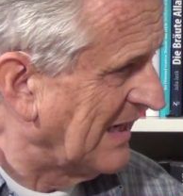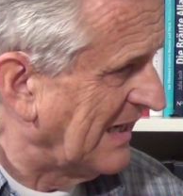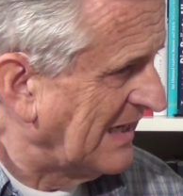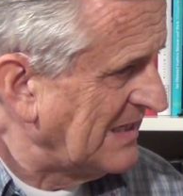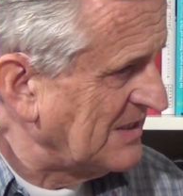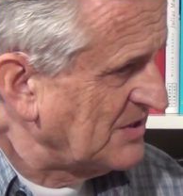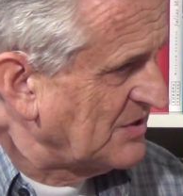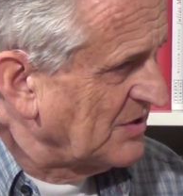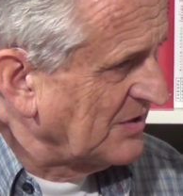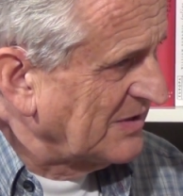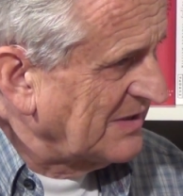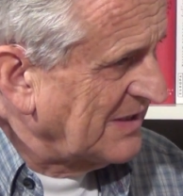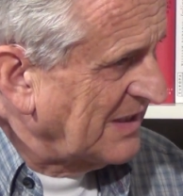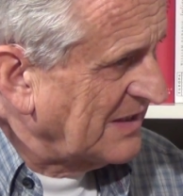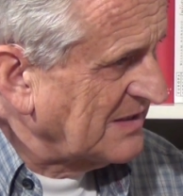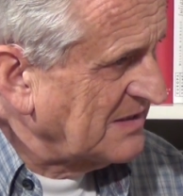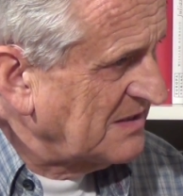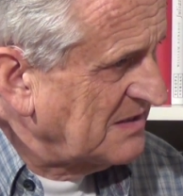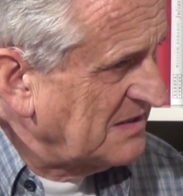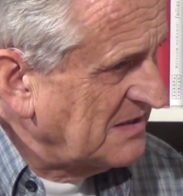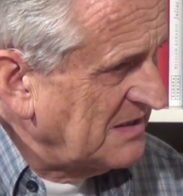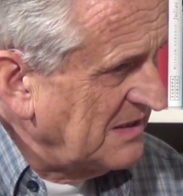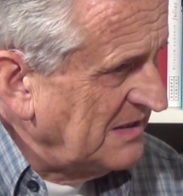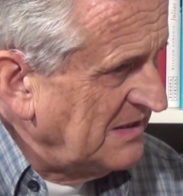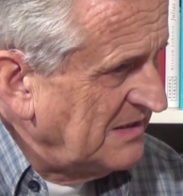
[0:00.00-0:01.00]
Also
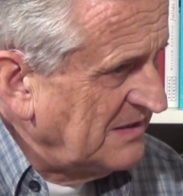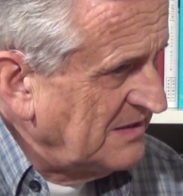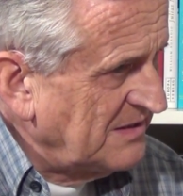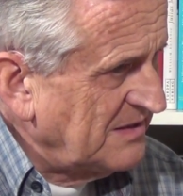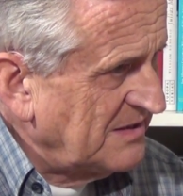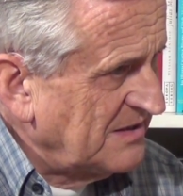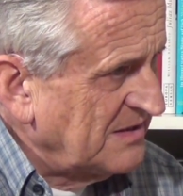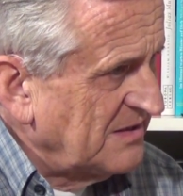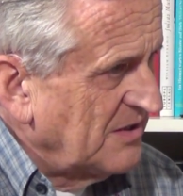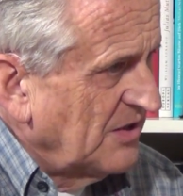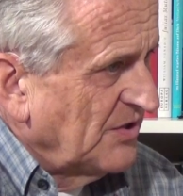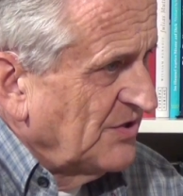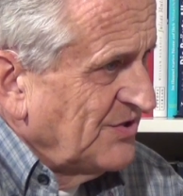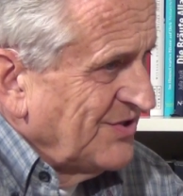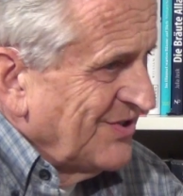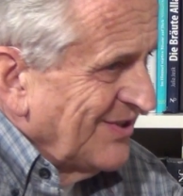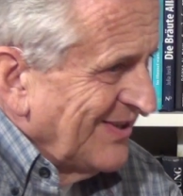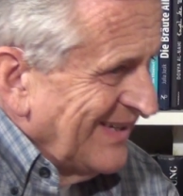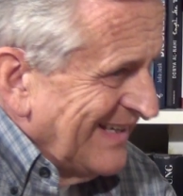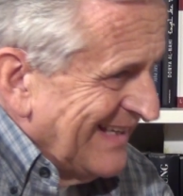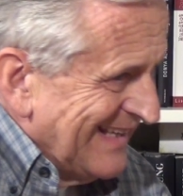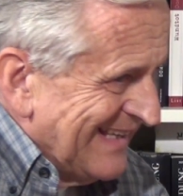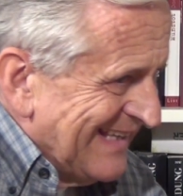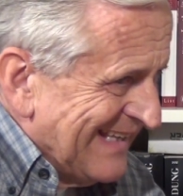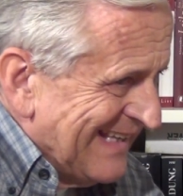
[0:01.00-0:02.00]
das ist
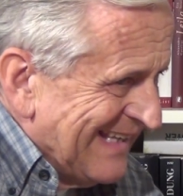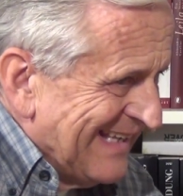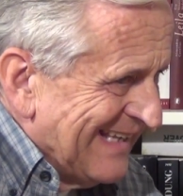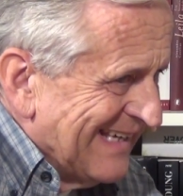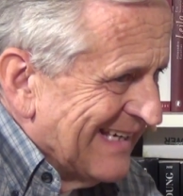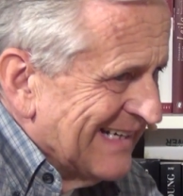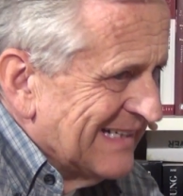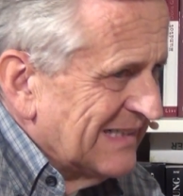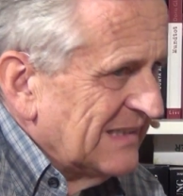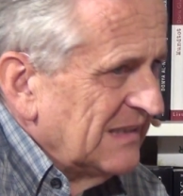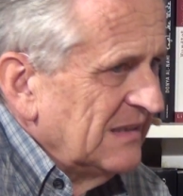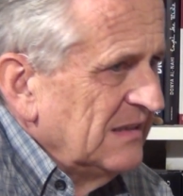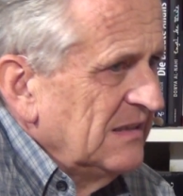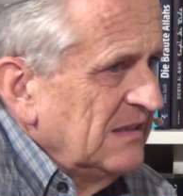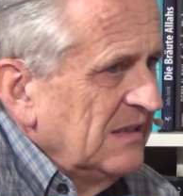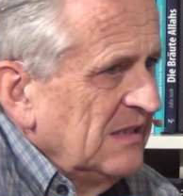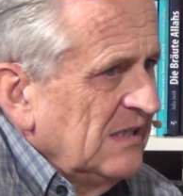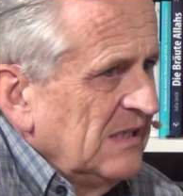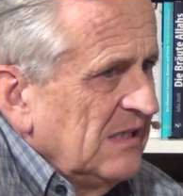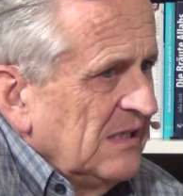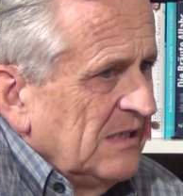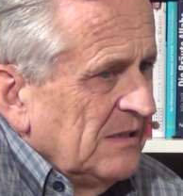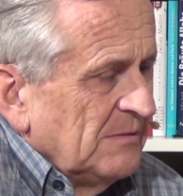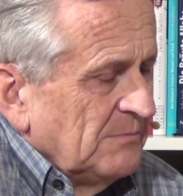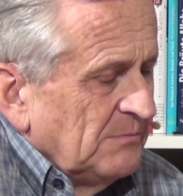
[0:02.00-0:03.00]
also eher
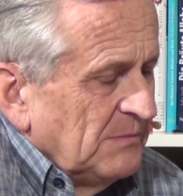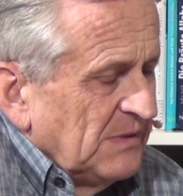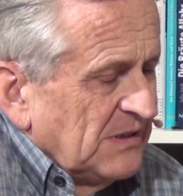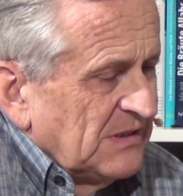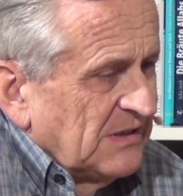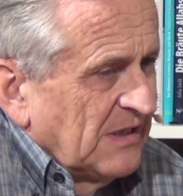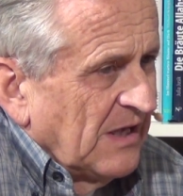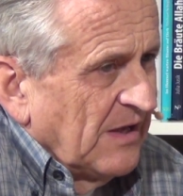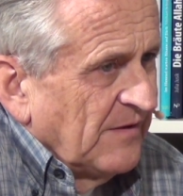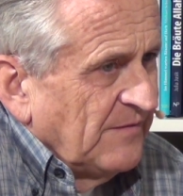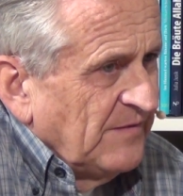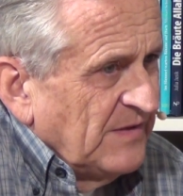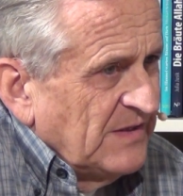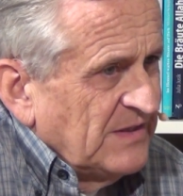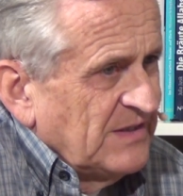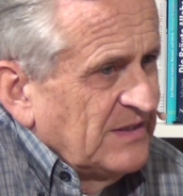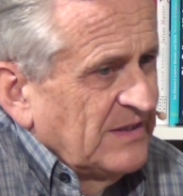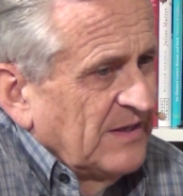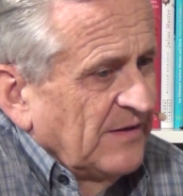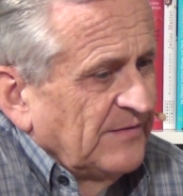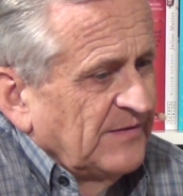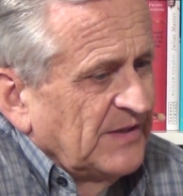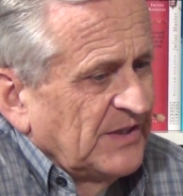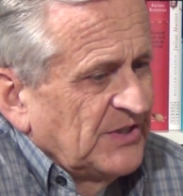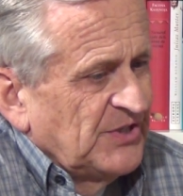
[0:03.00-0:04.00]
mit
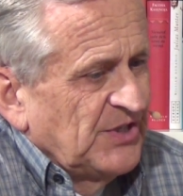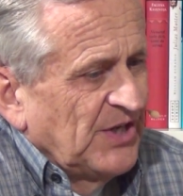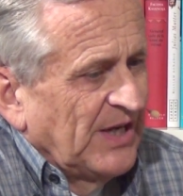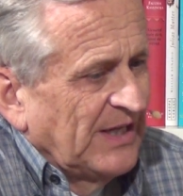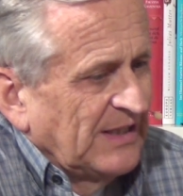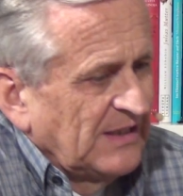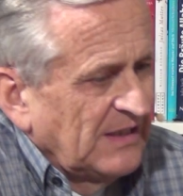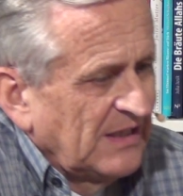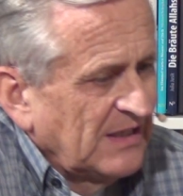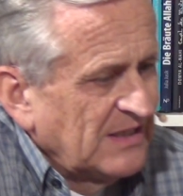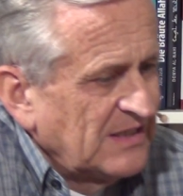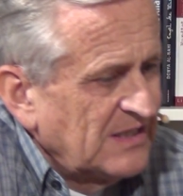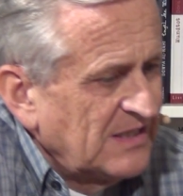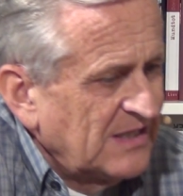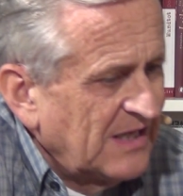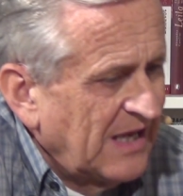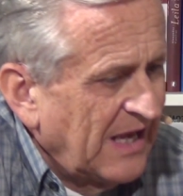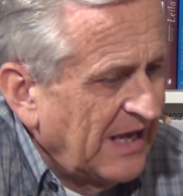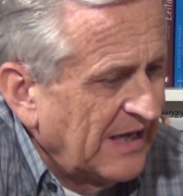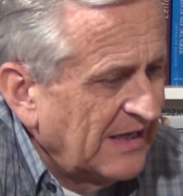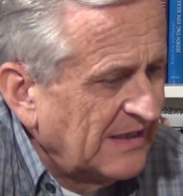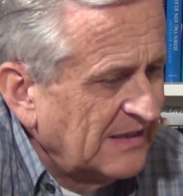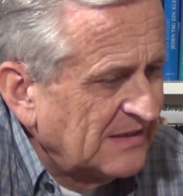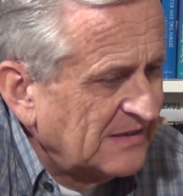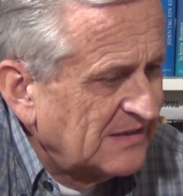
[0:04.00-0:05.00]
gewisser
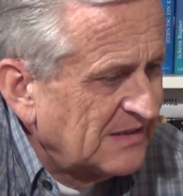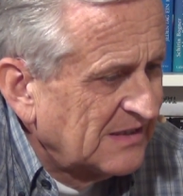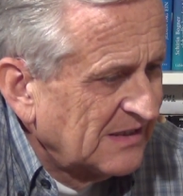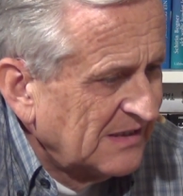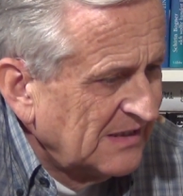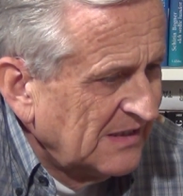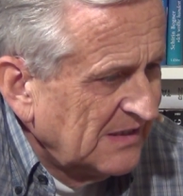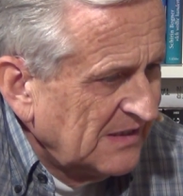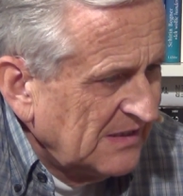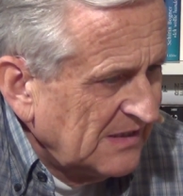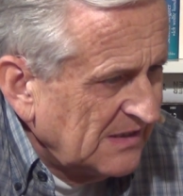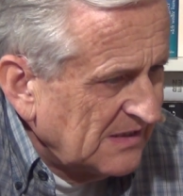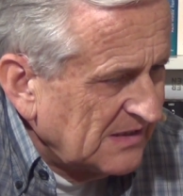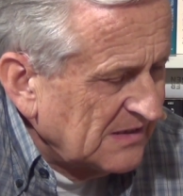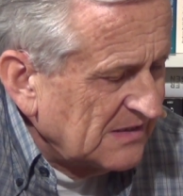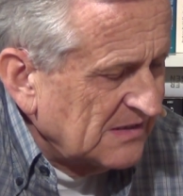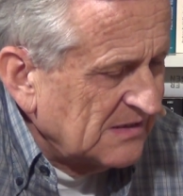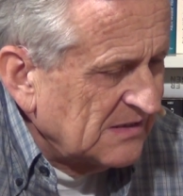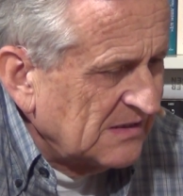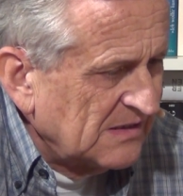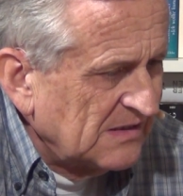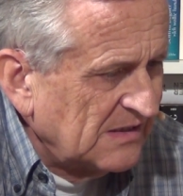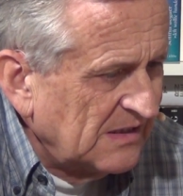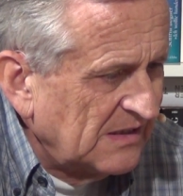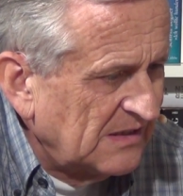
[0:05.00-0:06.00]
Wahrscheinlichkeit äh,
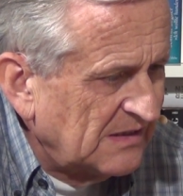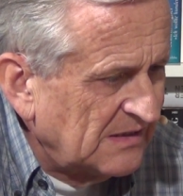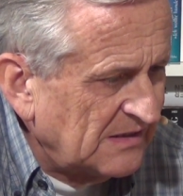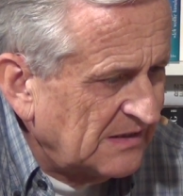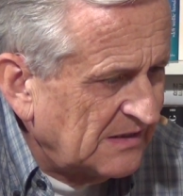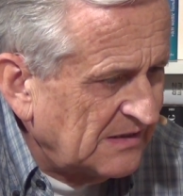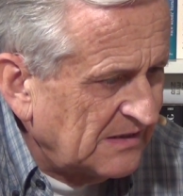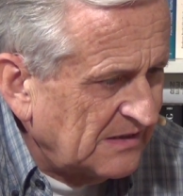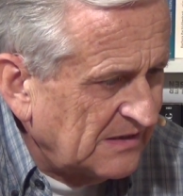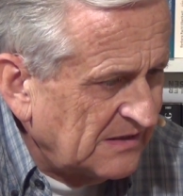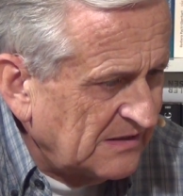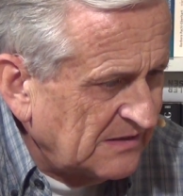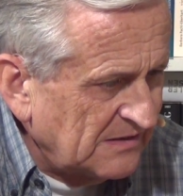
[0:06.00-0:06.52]
eine,